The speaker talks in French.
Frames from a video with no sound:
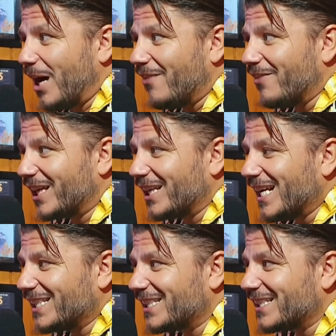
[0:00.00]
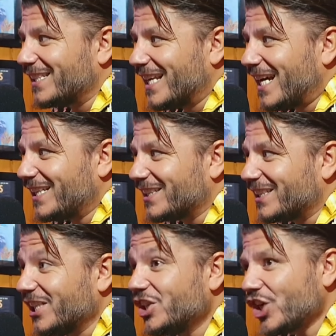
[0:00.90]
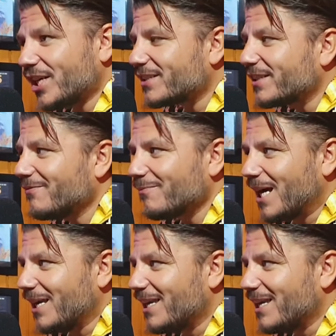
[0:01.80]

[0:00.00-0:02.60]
avec Last Night DJ Save My